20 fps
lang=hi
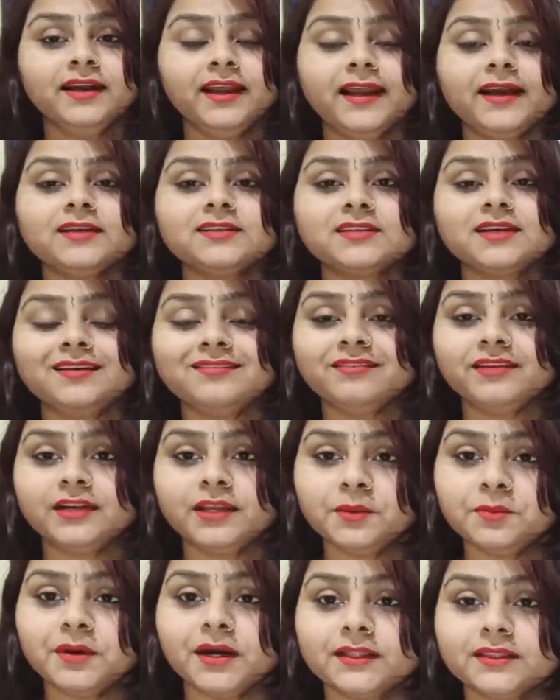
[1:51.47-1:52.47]
एक्स गर्लफ्रेंड
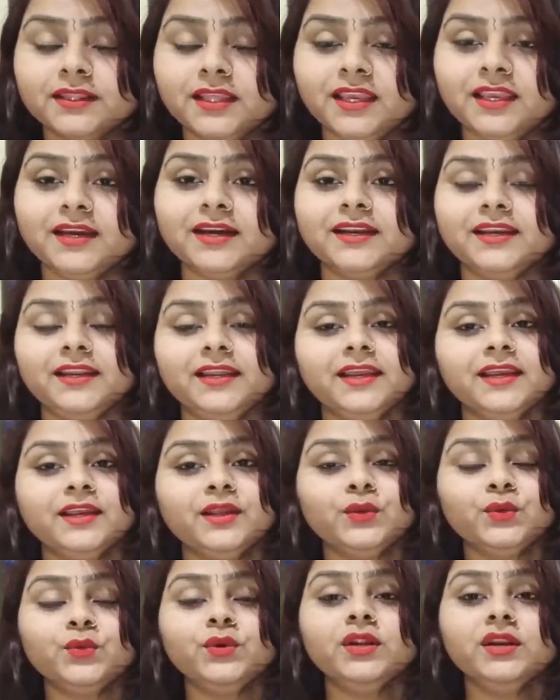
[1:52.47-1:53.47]
की बात नहीं करनी है
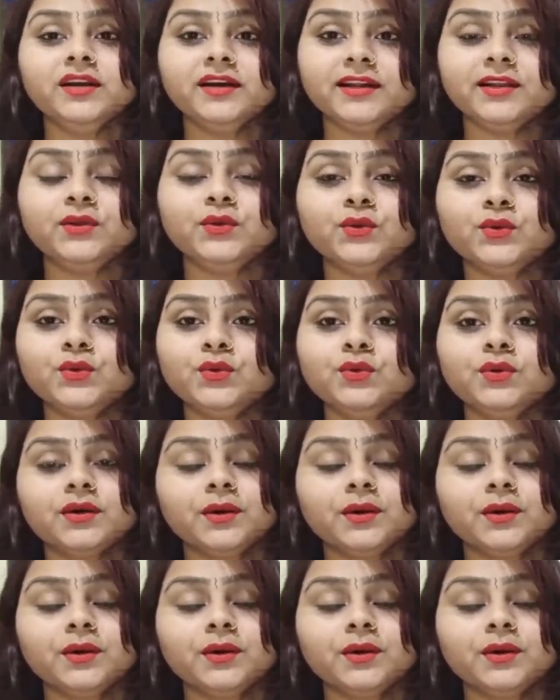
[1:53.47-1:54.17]
क्योंकि लड़कियों को